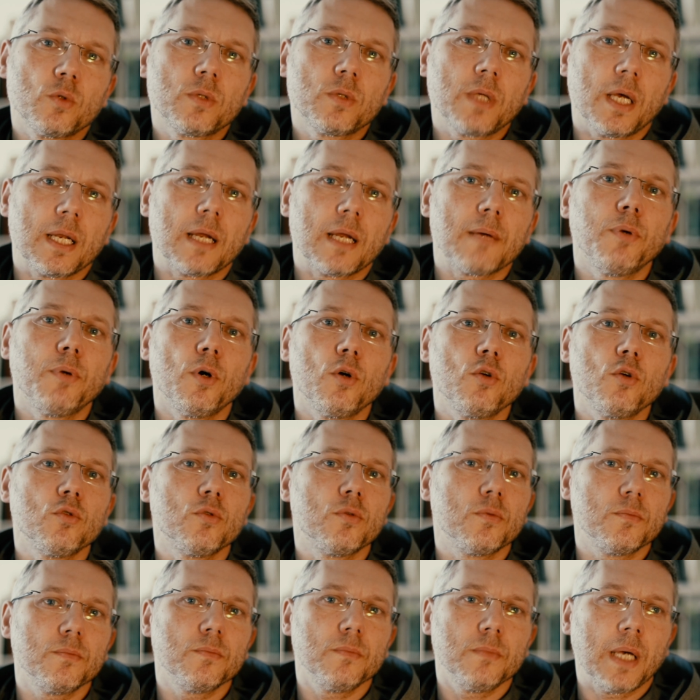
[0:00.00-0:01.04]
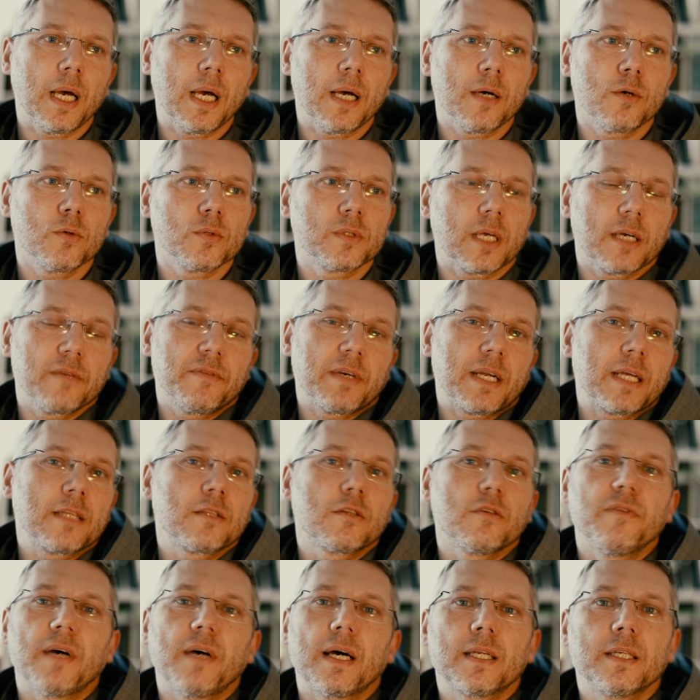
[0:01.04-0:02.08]
tutaj na polu, miał
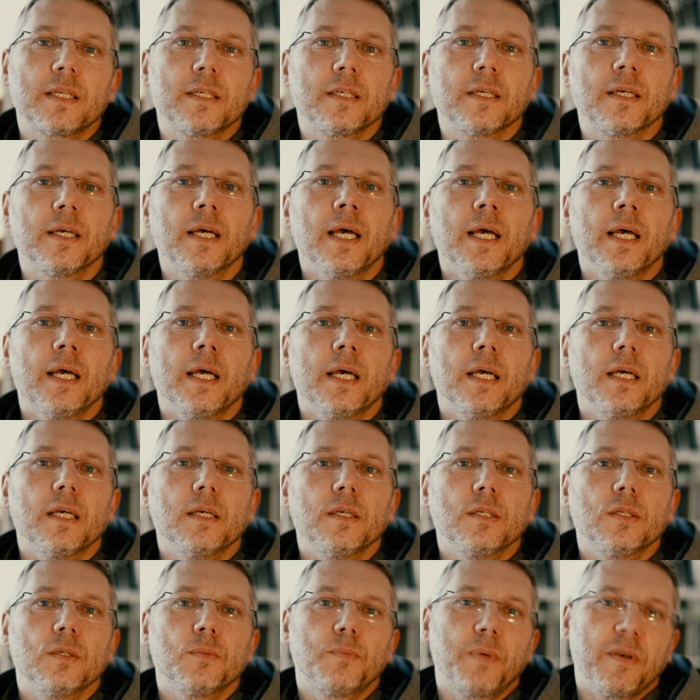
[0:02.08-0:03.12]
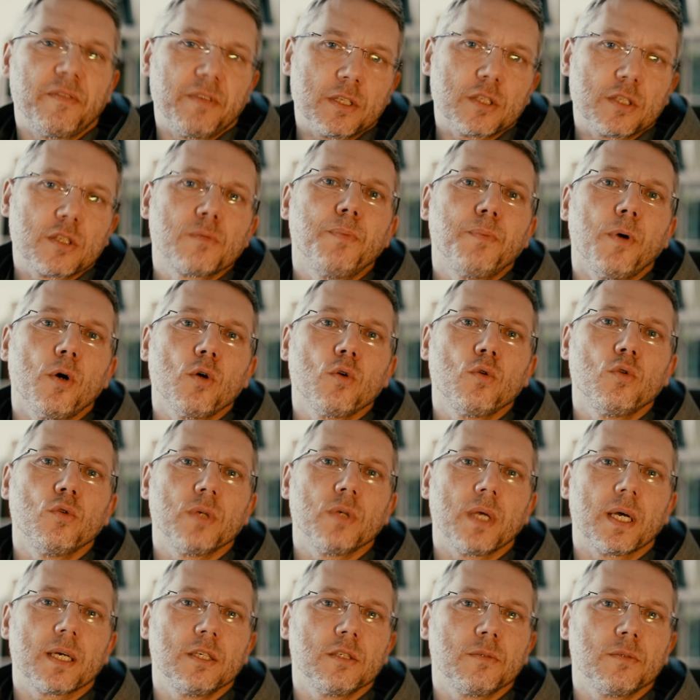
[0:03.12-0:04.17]
zagwarantowany Y, pewien
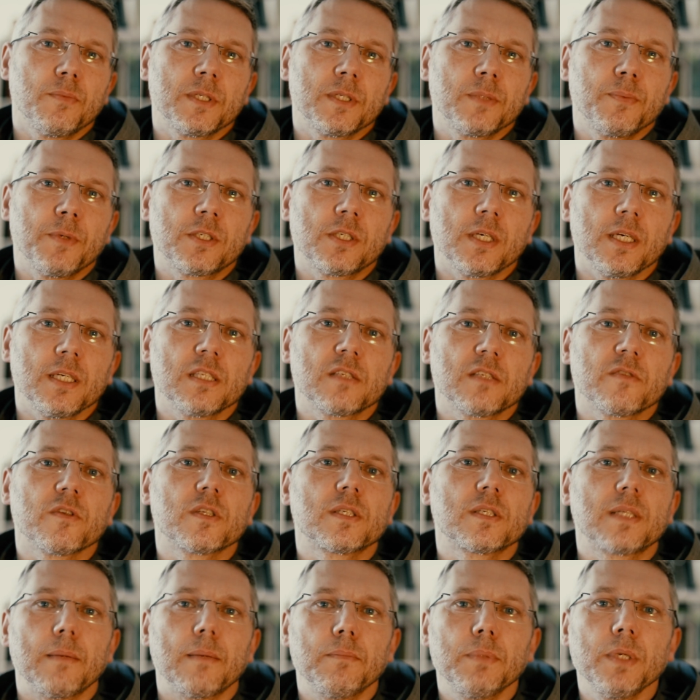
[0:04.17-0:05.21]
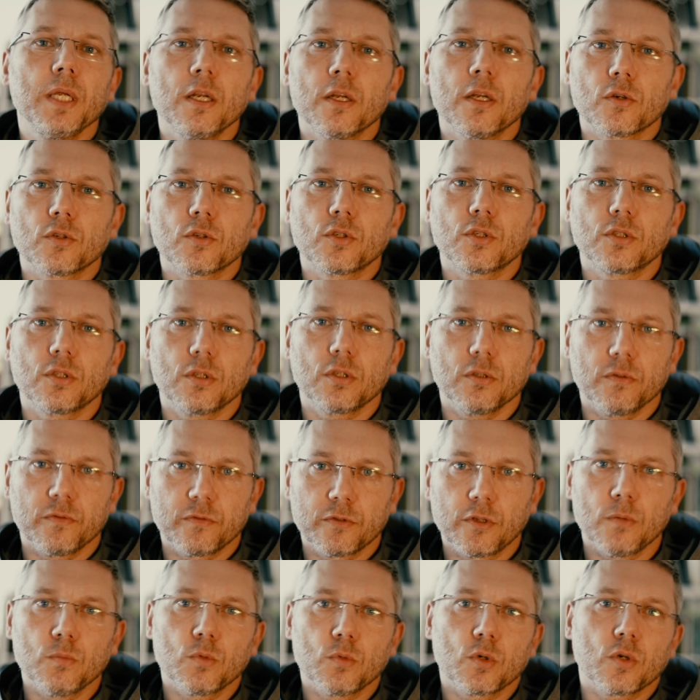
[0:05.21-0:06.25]
spokój, jakieś bezpieczeństwo, stabilność w
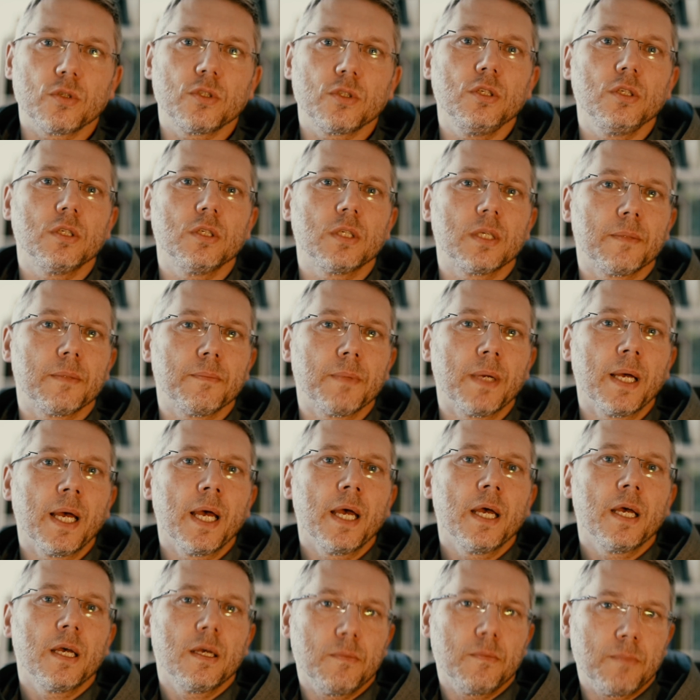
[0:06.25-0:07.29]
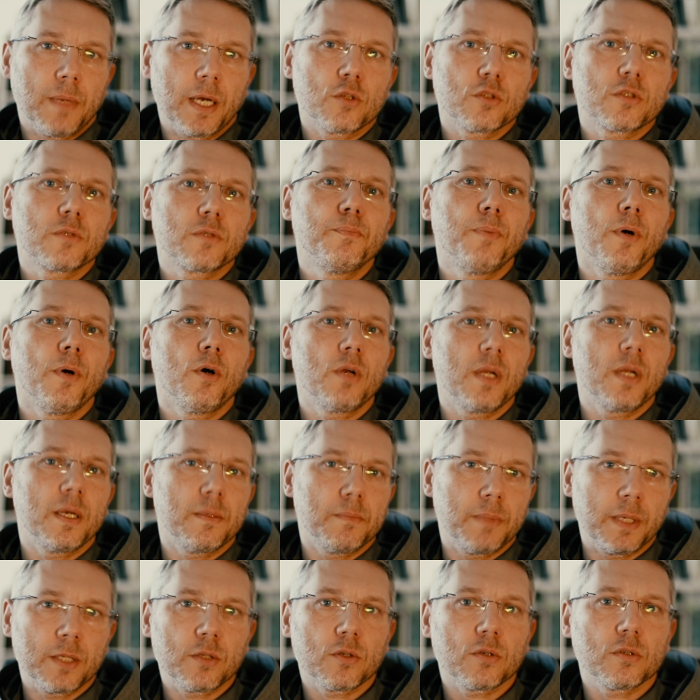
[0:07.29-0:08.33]
domu rodzinnym, mając pole,
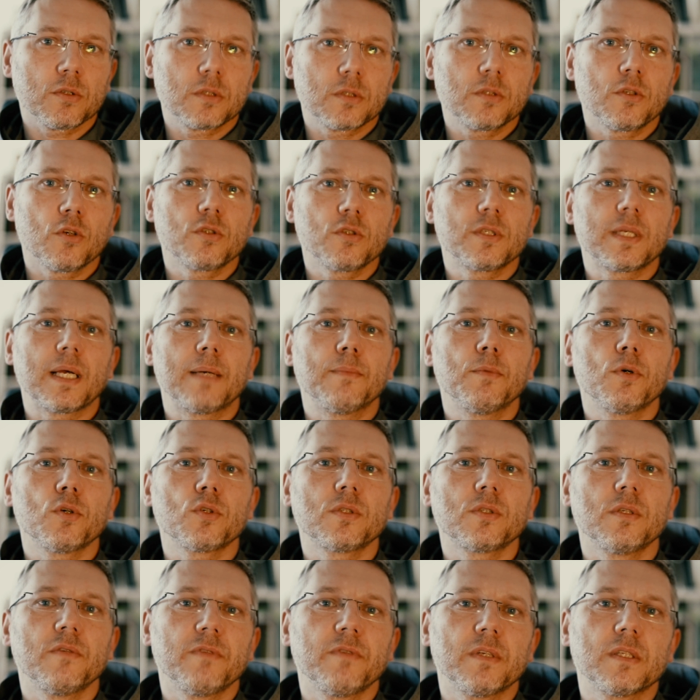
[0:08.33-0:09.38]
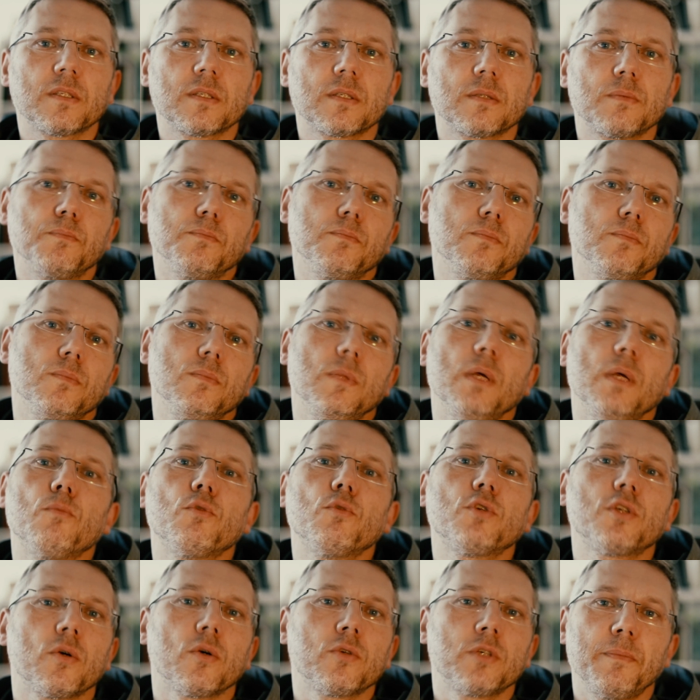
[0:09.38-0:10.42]
będąc dość zamożnym, więc nie
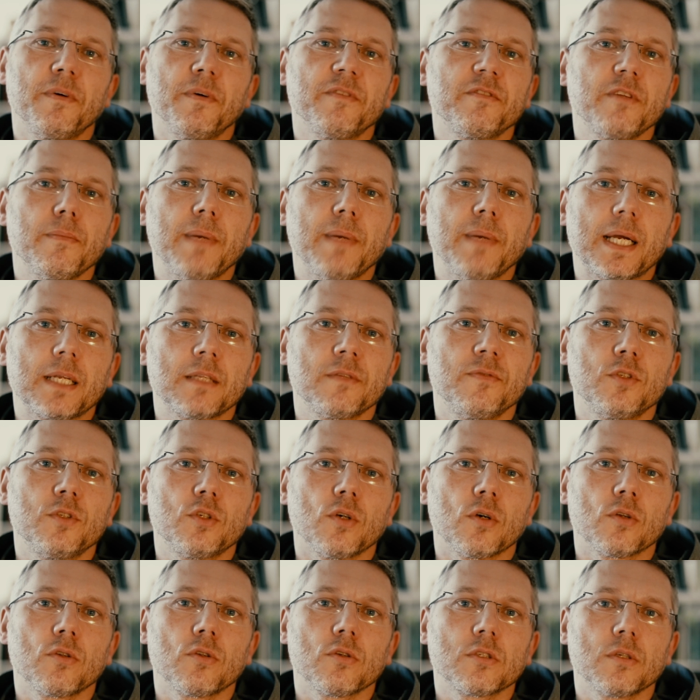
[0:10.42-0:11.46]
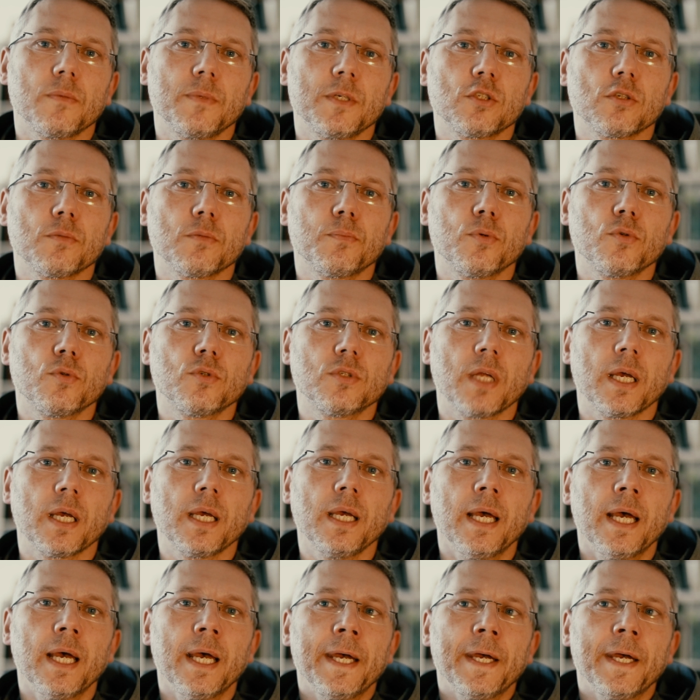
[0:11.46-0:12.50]
musiał się pewnie martwić o to, co będzie
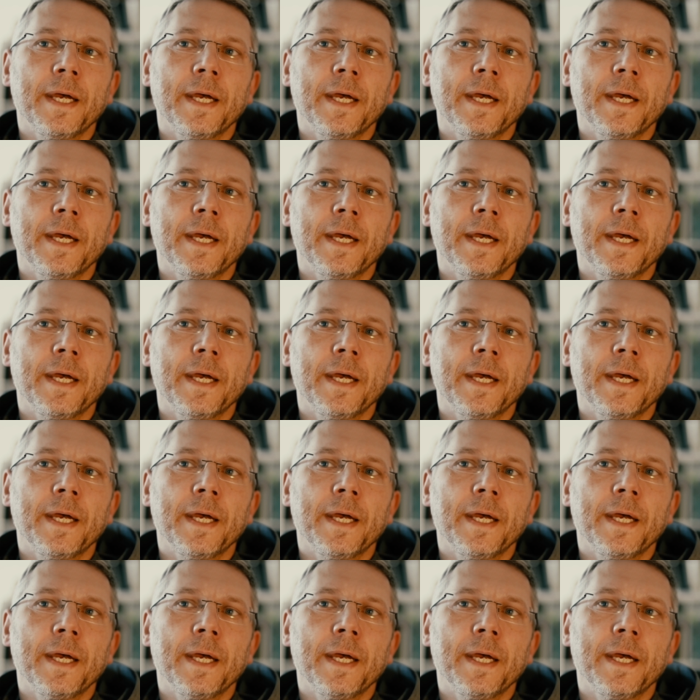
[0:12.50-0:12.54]
później.